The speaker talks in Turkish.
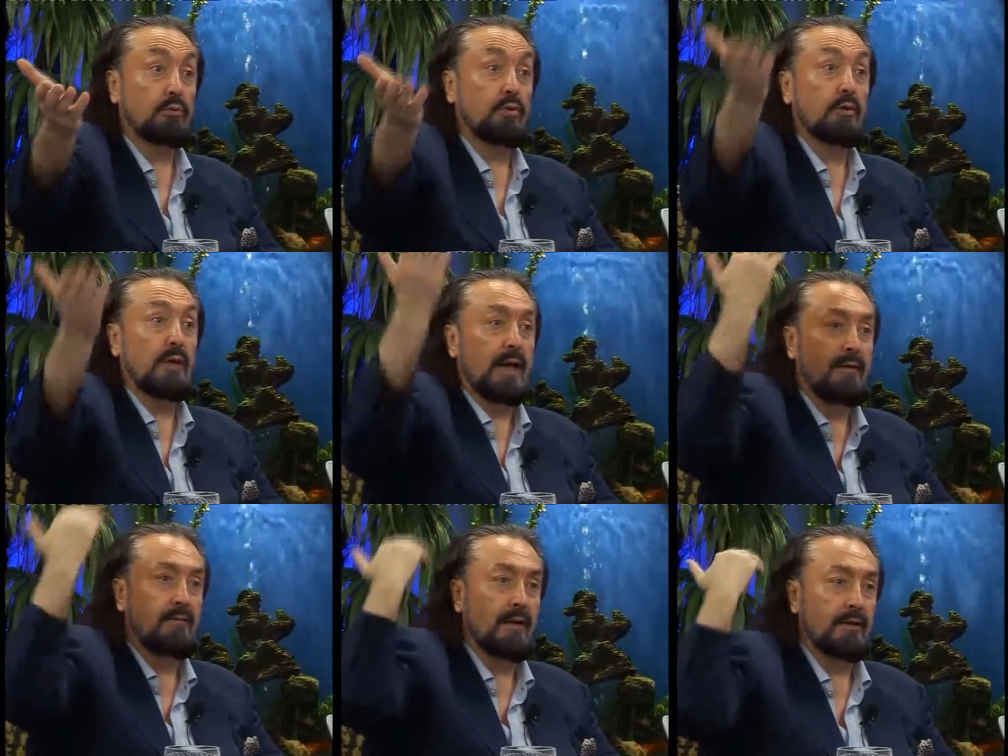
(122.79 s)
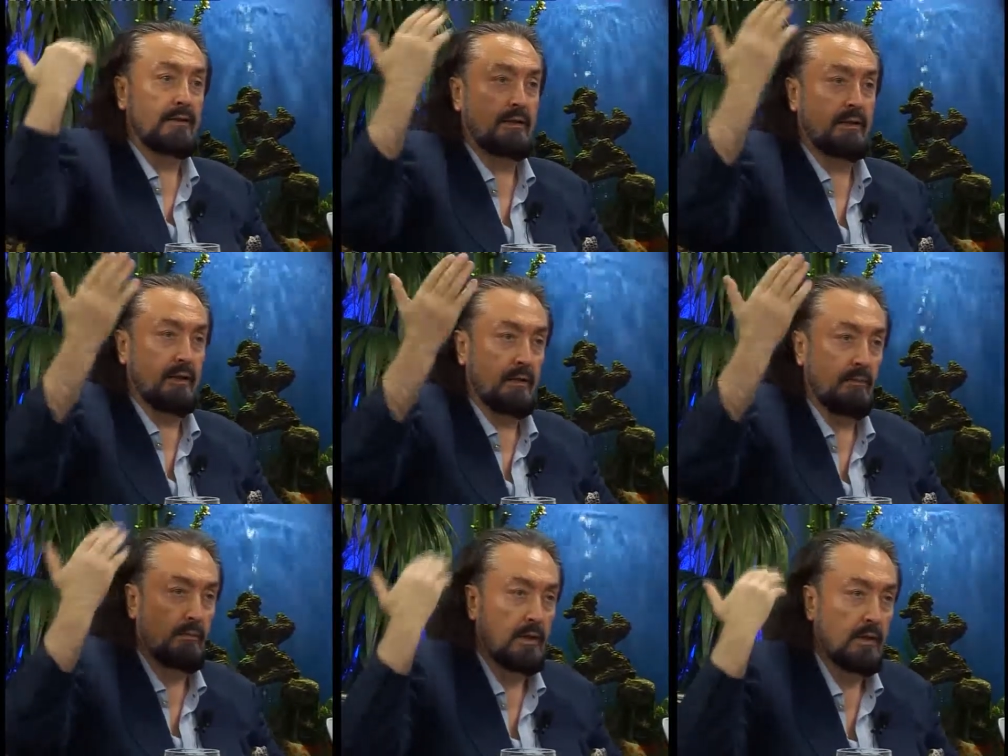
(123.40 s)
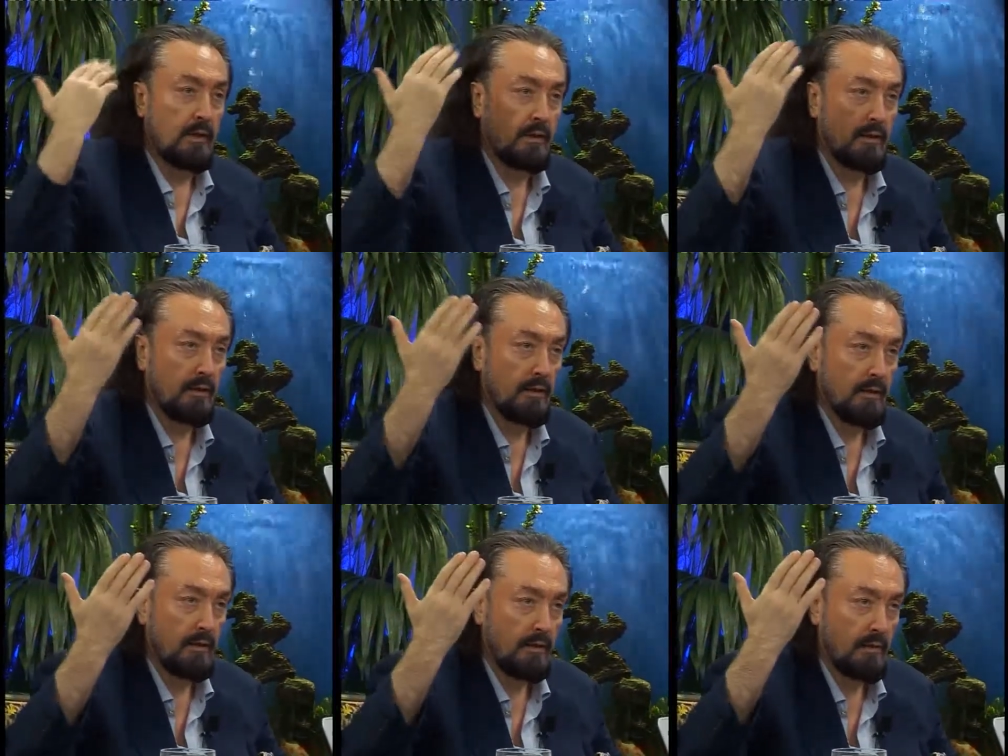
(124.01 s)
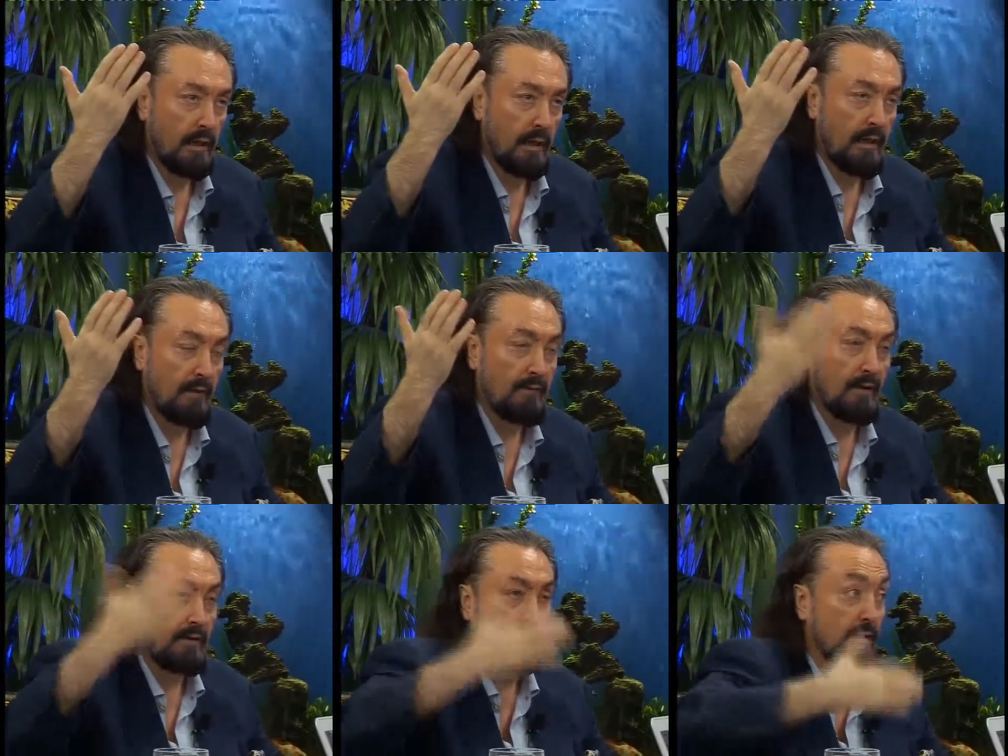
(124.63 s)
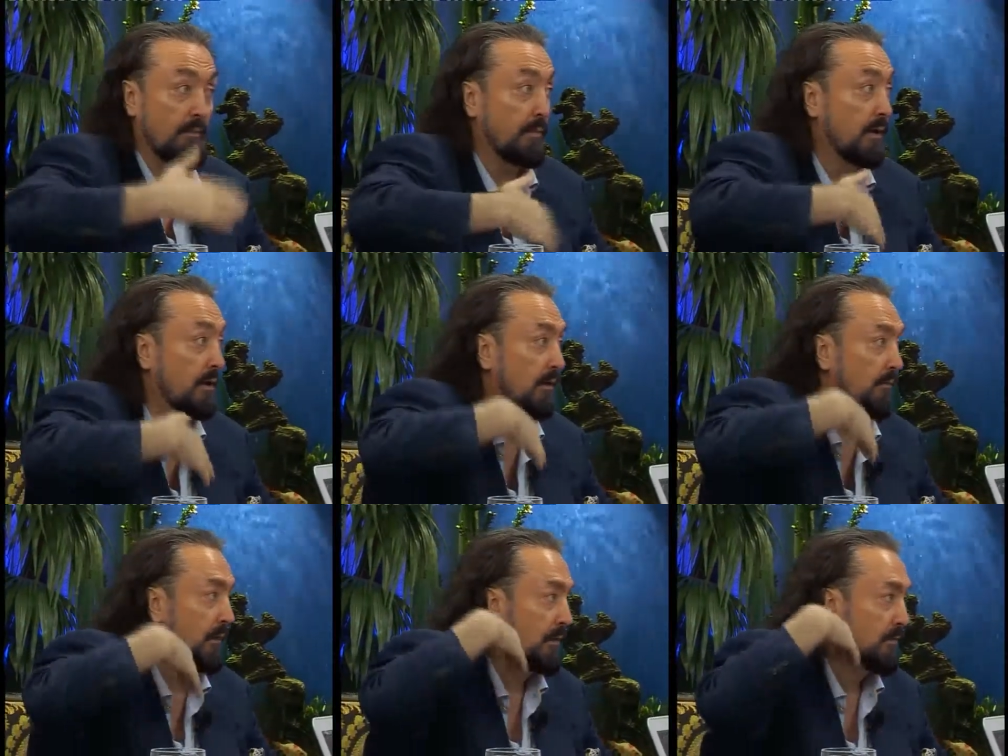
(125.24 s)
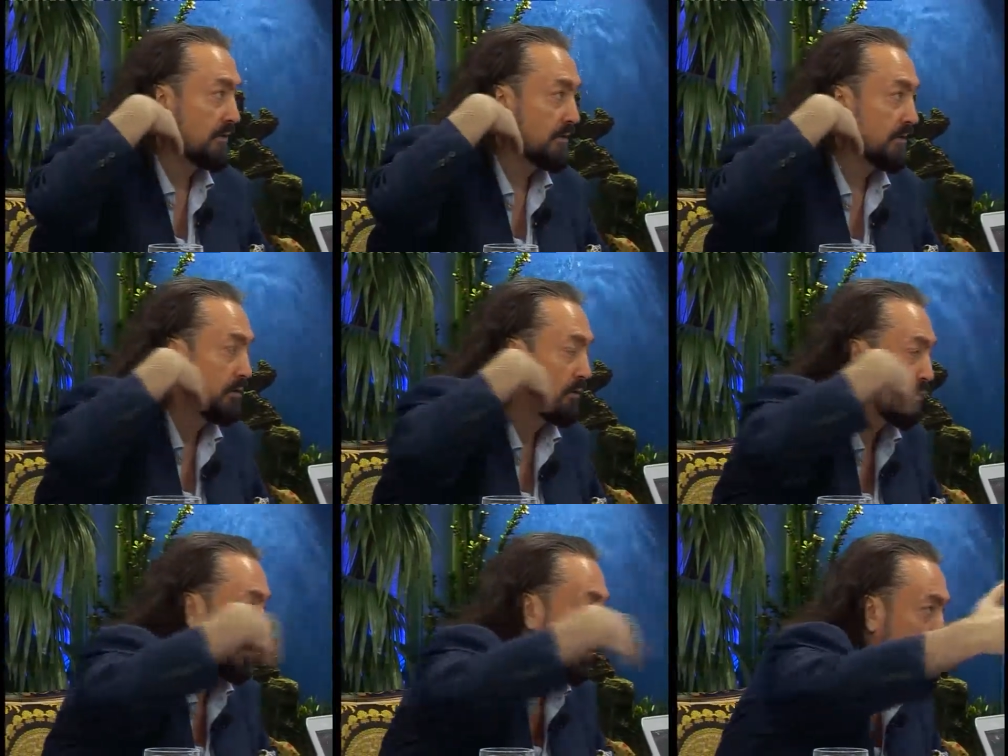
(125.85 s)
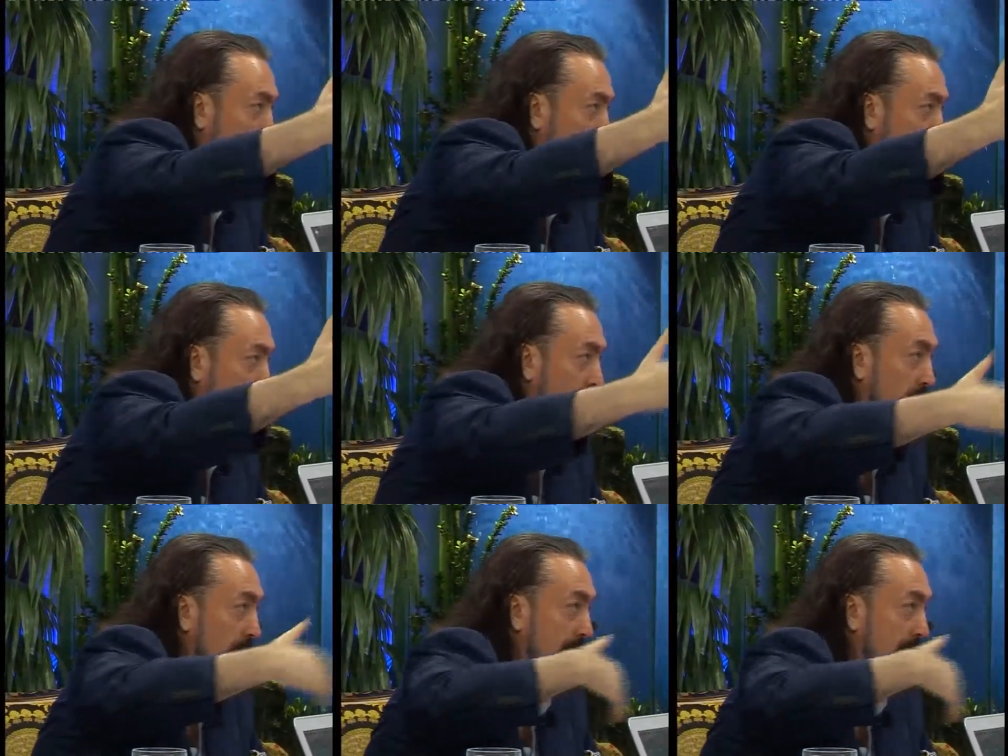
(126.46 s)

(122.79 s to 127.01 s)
bütün evvelkiler ama. Evet. Evvelkiler peygamberimiz sınır koymuyor.